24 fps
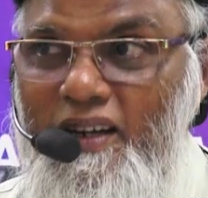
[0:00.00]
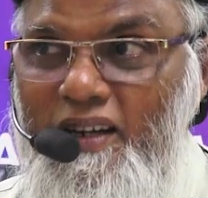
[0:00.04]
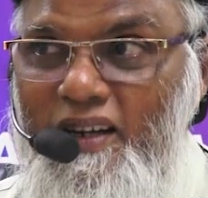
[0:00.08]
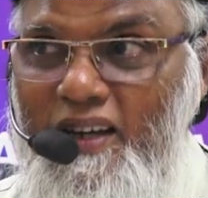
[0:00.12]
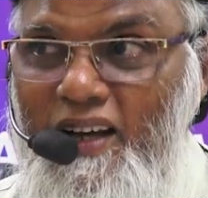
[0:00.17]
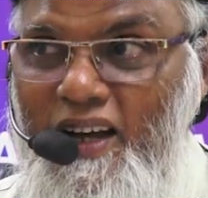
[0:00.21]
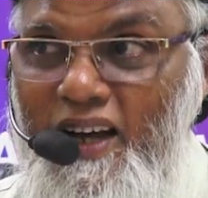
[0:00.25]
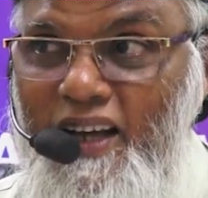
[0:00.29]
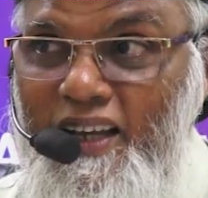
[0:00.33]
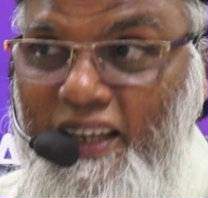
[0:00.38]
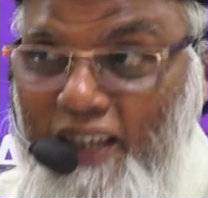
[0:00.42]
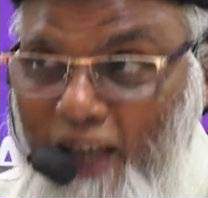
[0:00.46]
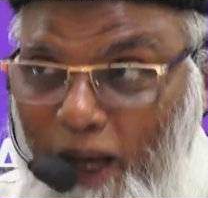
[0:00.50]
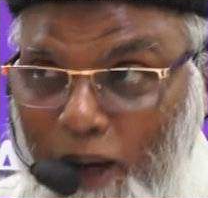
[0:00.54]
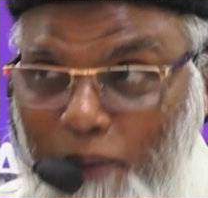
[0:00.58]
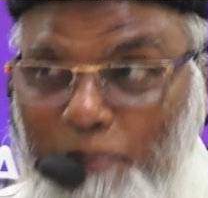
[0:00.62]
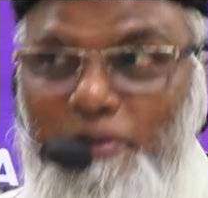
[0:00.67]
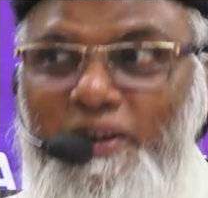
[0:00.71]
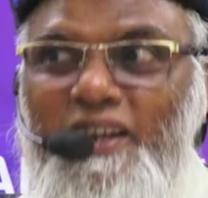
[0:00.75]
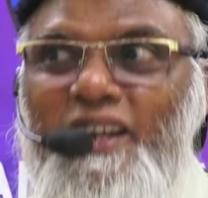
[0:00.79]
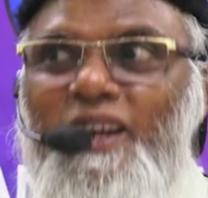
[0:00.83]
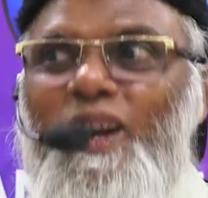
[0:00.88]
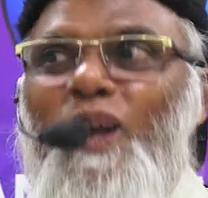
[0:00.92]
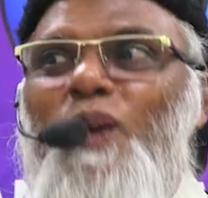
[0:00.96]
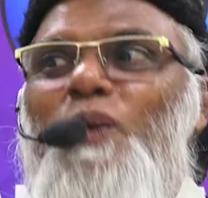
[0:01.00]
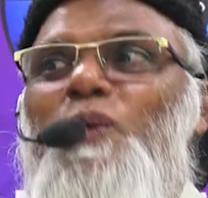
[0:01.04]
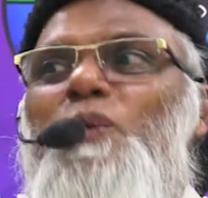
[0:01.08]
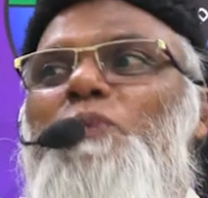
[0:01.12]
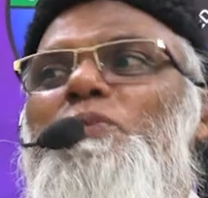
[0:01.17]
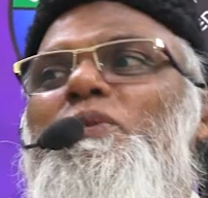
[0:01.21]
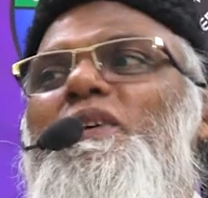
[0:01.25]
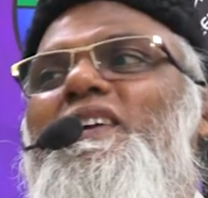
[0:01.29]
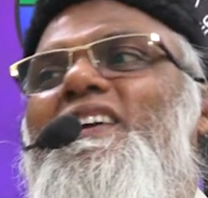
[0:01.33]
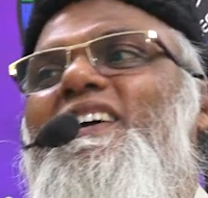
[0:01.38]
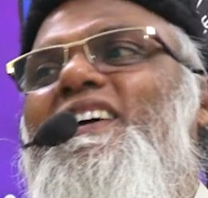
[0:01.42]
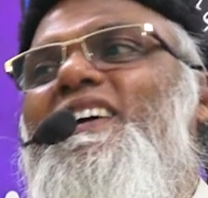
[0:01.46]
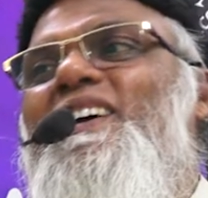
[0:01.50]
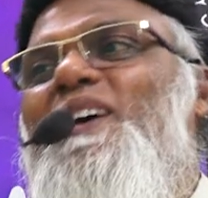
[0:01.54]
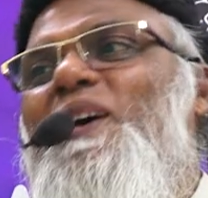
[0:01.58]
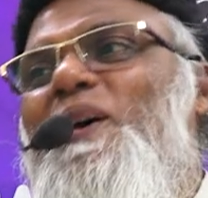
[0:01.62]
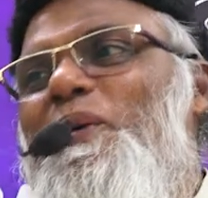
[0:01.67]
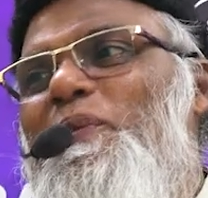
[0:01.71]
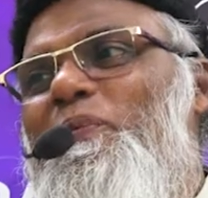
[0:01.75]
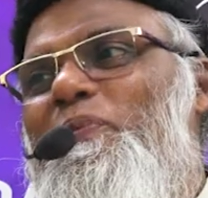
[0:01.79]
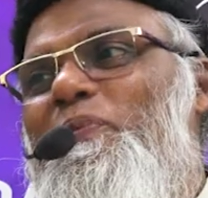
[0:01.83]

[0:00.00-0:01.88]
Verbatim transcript: रखा या अपने रानों पर रखा